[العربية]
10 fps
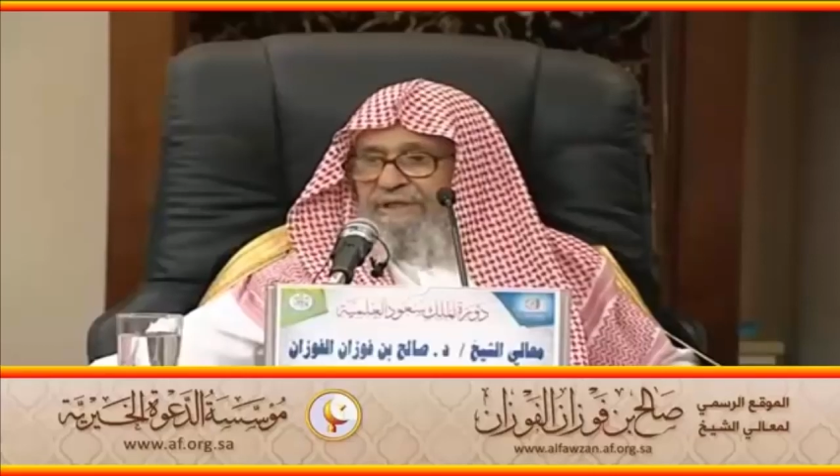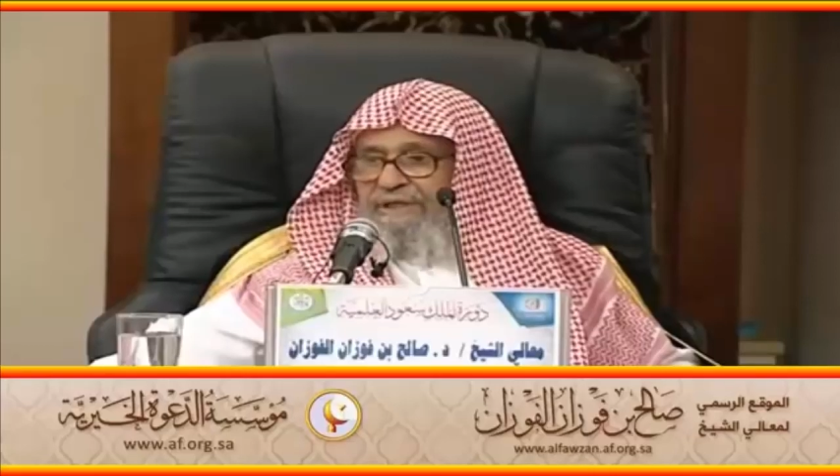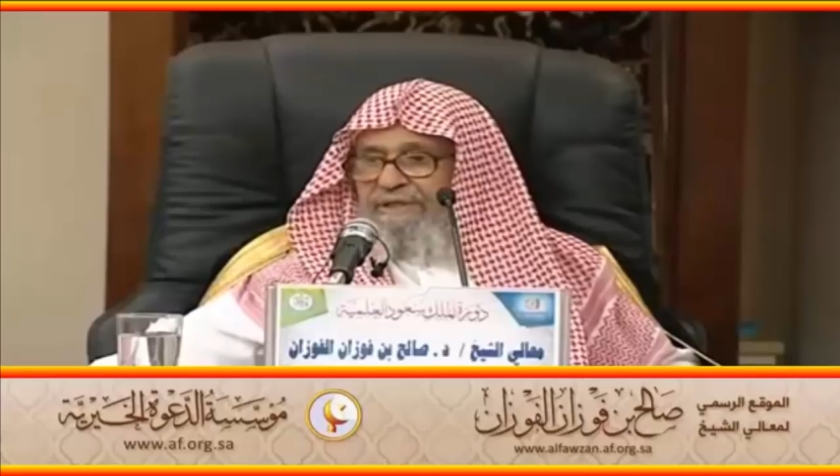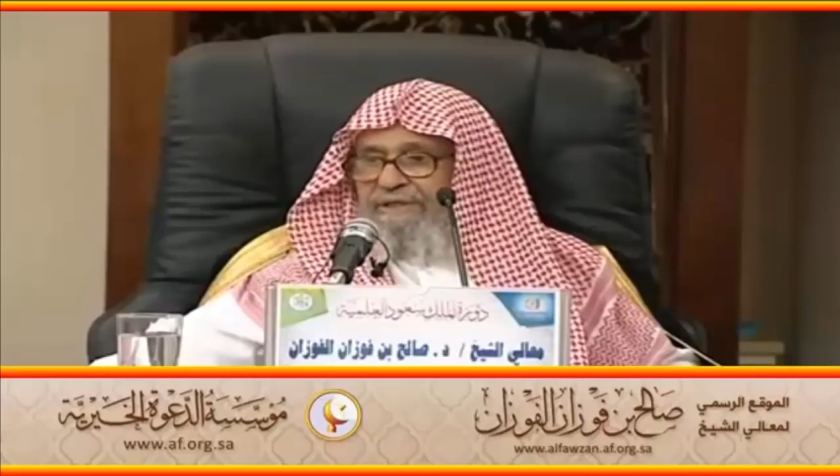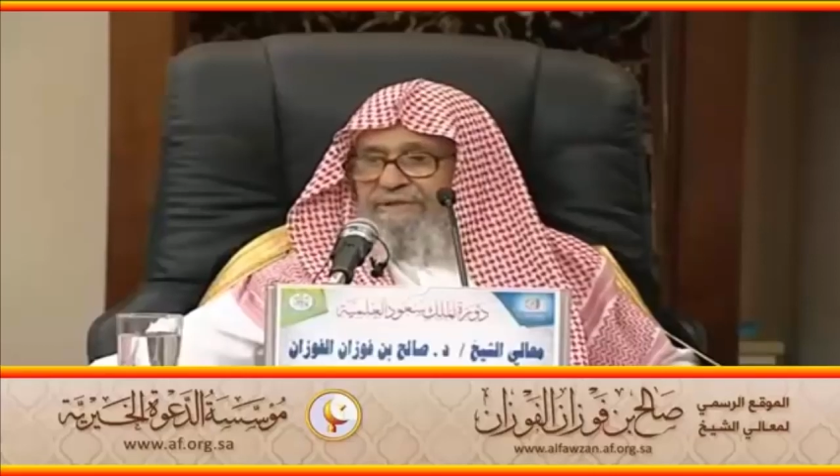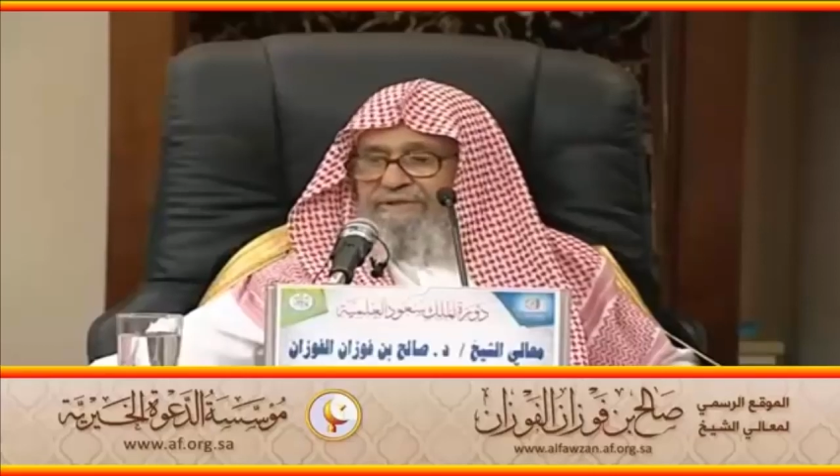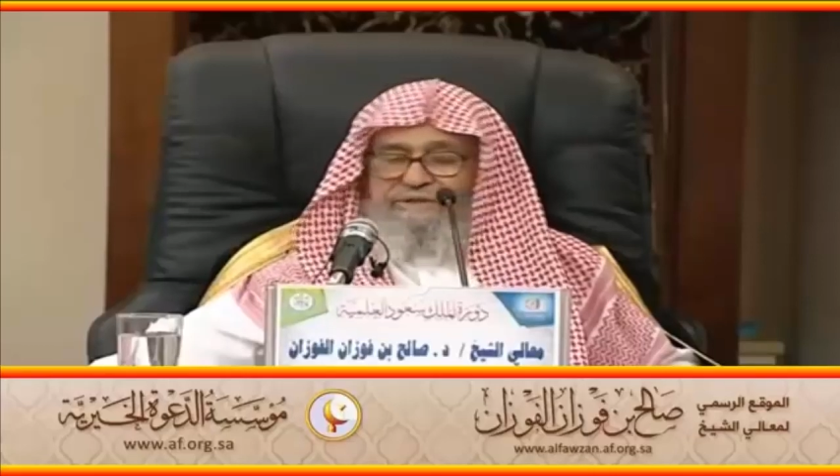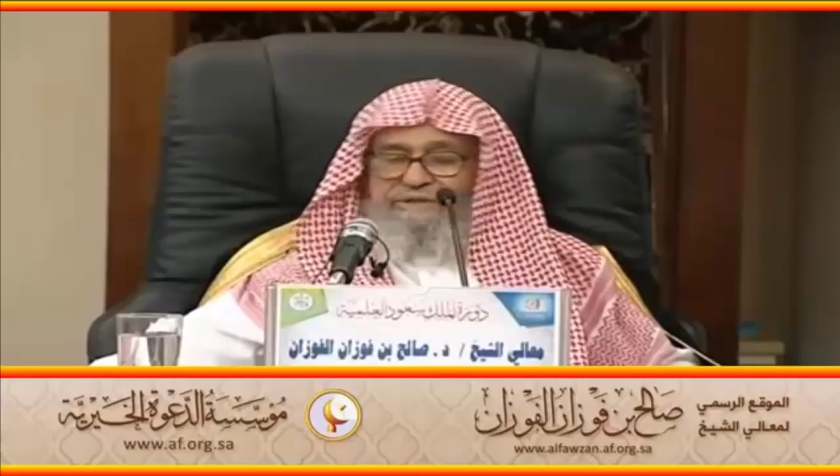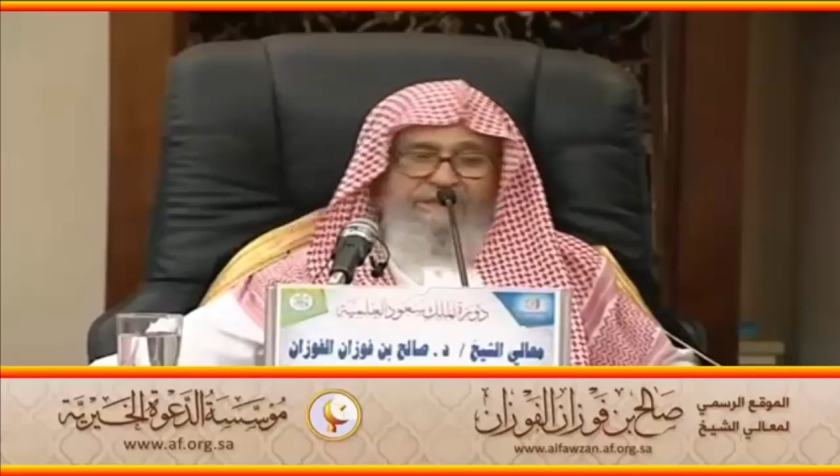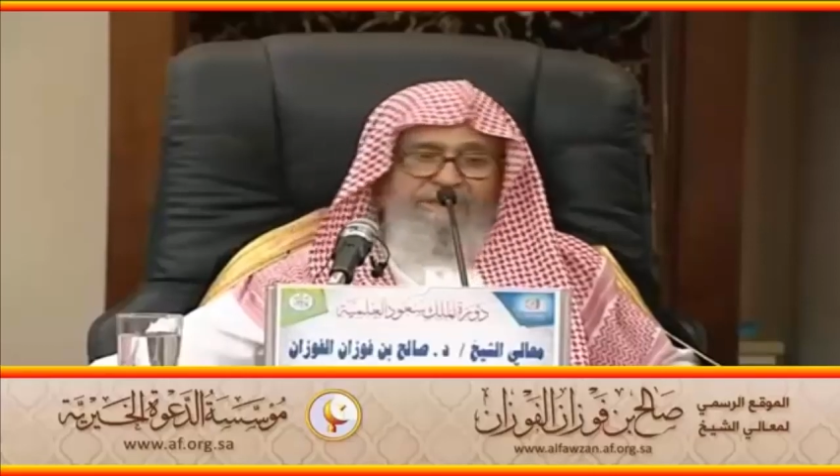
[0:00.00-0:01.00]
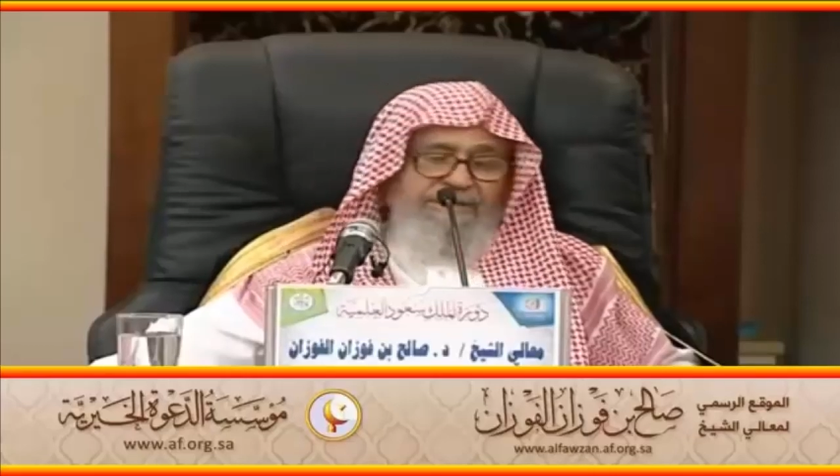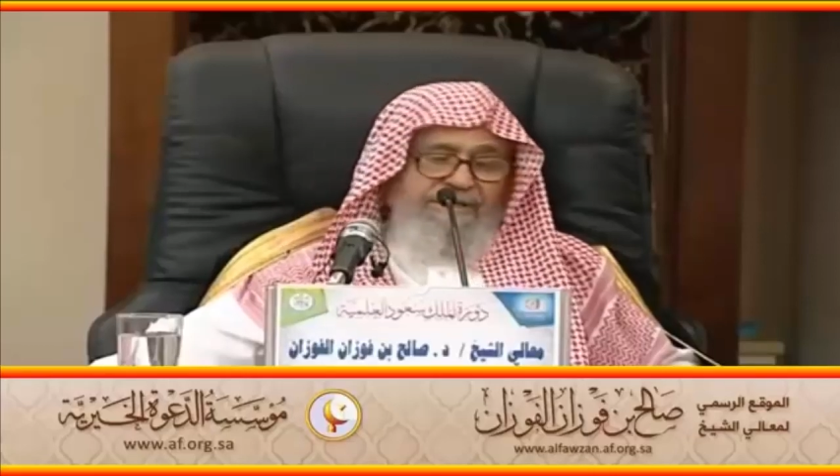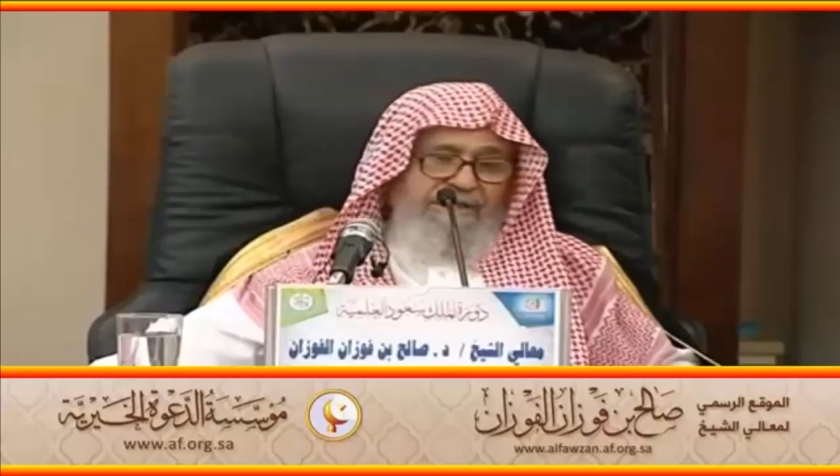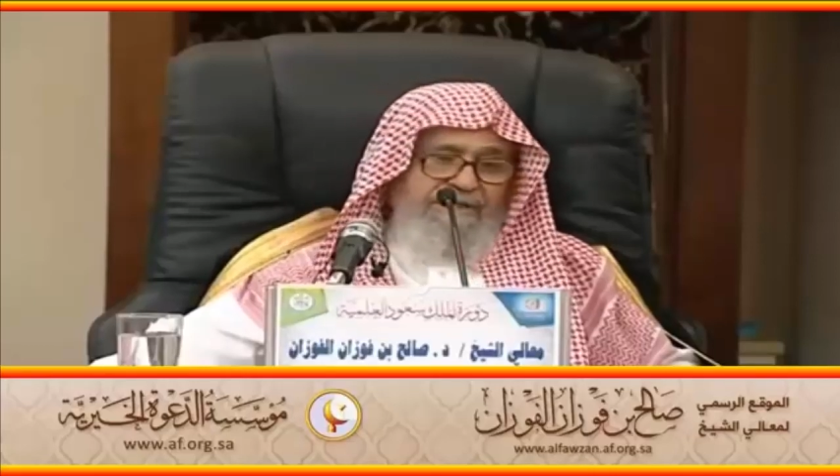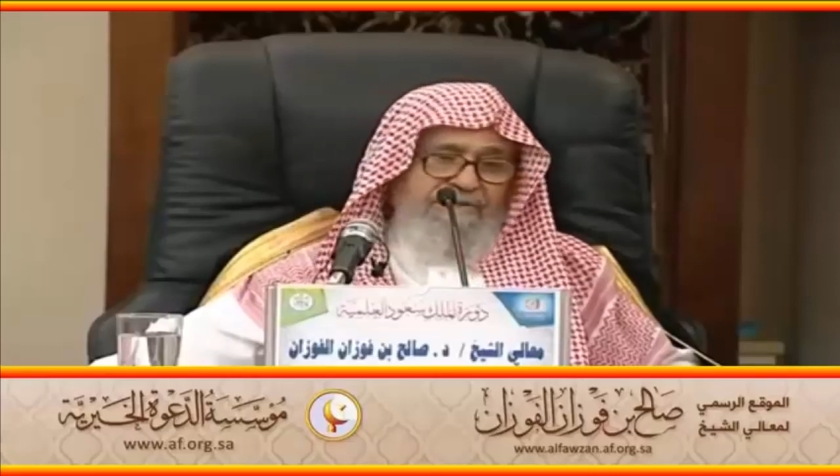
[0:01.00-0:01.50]
لأن اعتزال
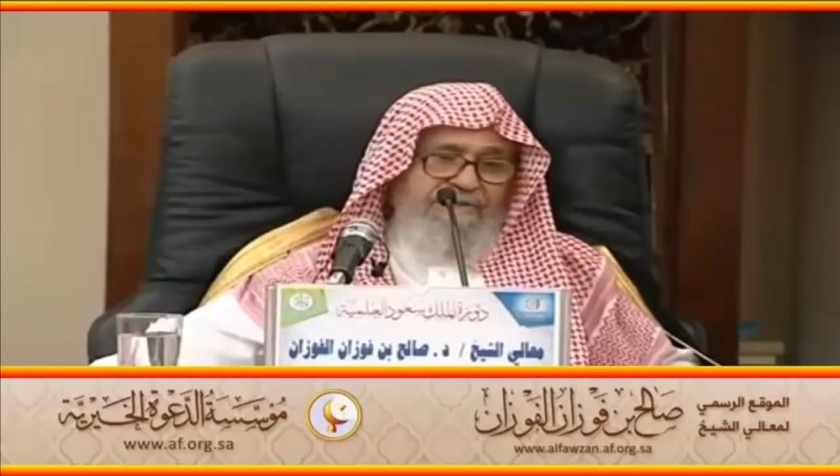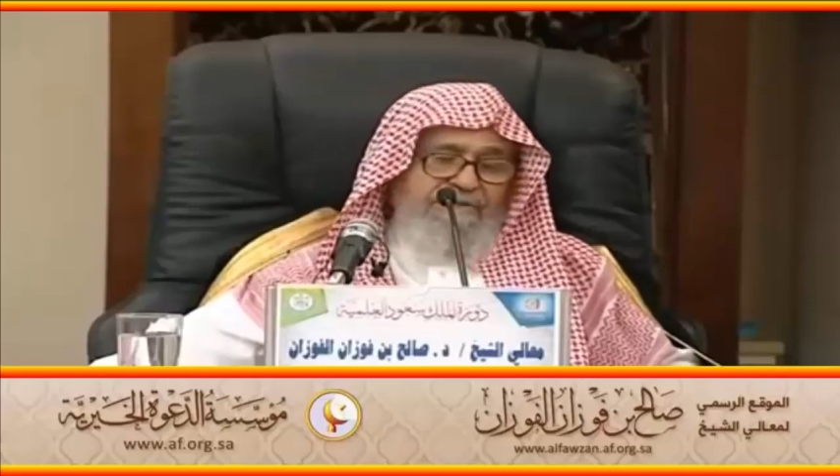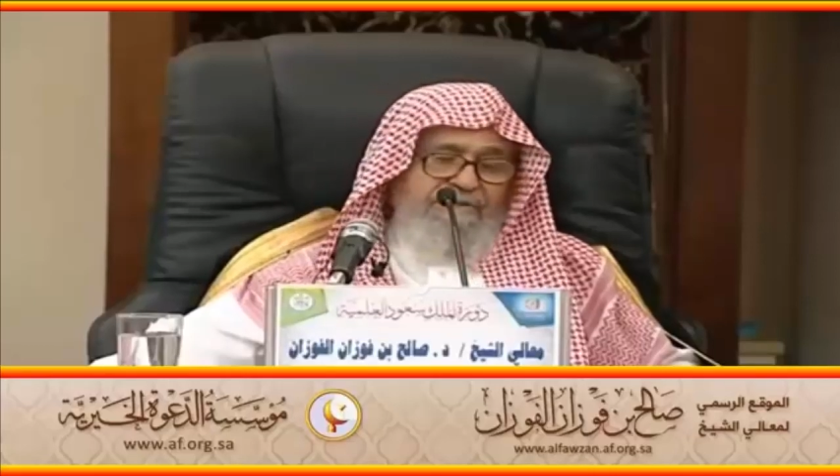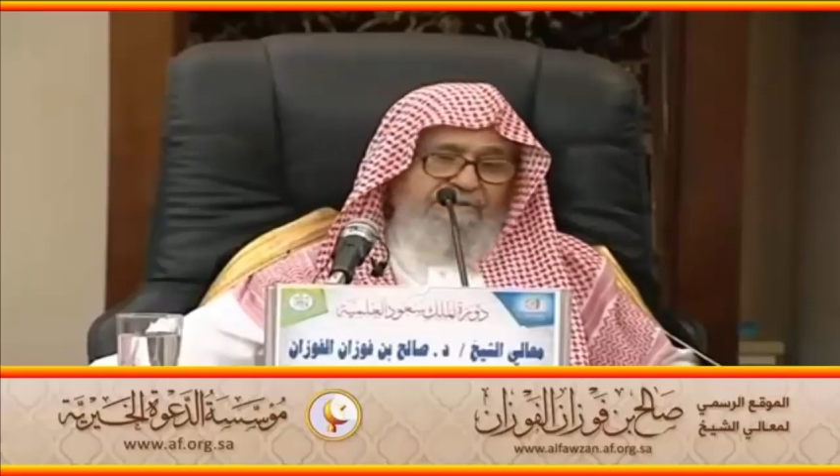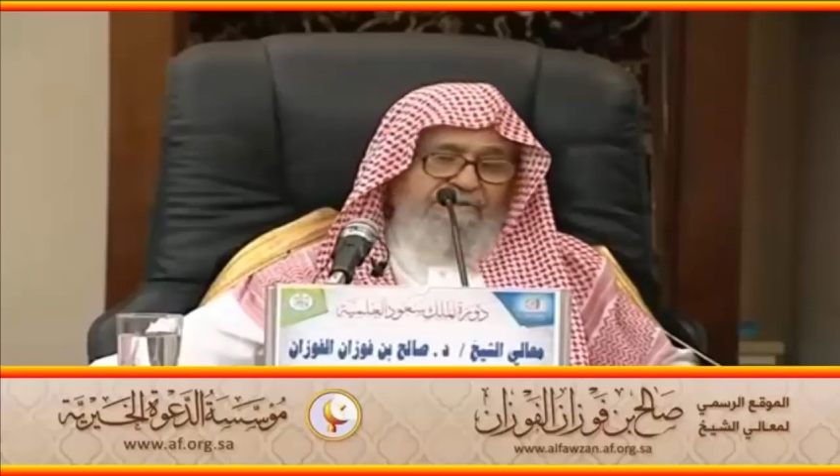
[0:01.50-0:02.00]
الناس